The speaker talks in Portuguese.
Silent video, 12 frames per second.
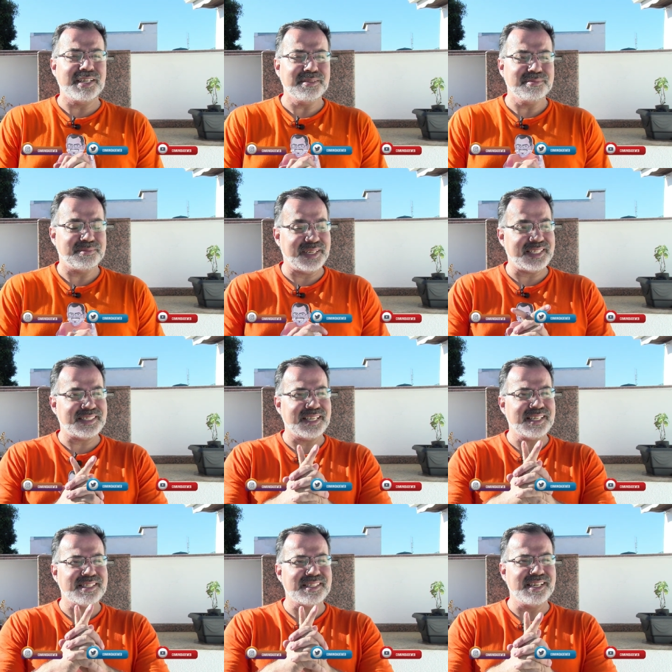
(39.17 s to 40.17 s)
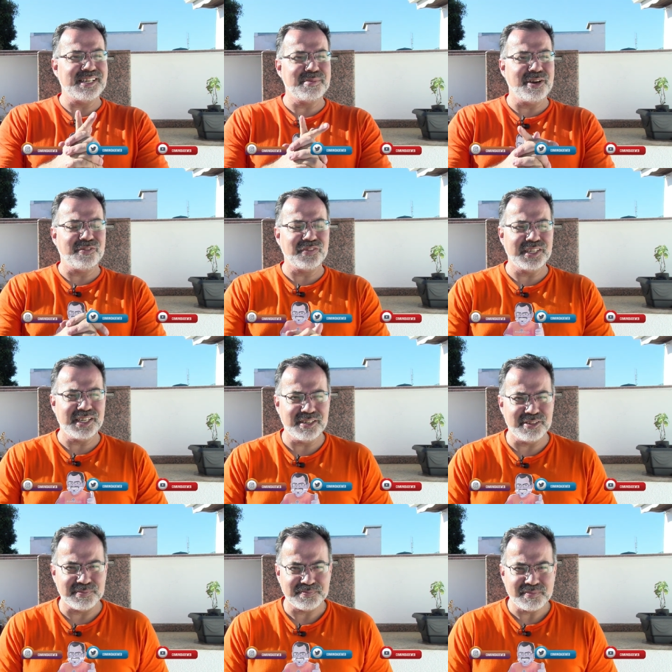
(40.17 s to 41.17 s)
hein? Presta atenção, meu
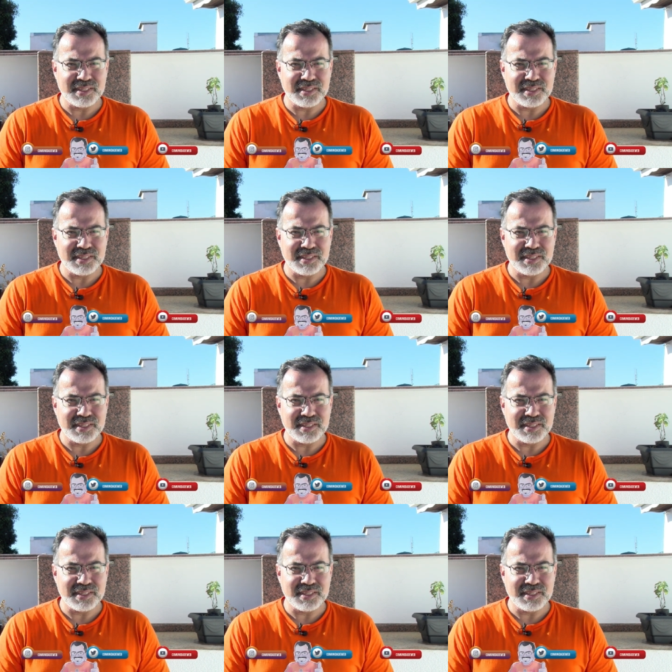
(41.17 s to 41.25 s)
filho.